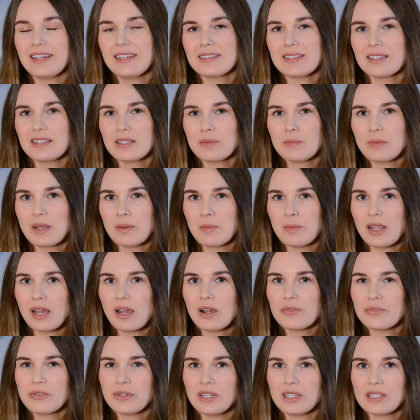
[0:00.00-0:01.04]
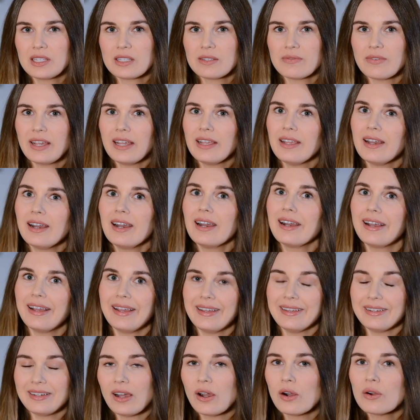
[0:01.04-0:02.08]
Das ist mir im Laufe der zwei Jahre
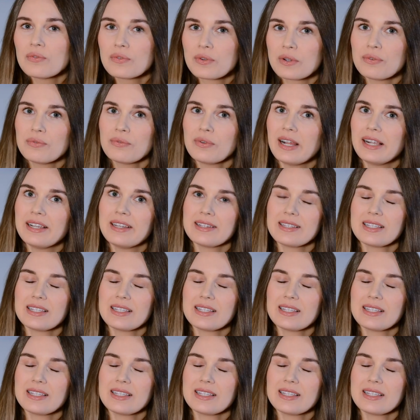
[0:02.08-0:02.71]
halt aufgefallen.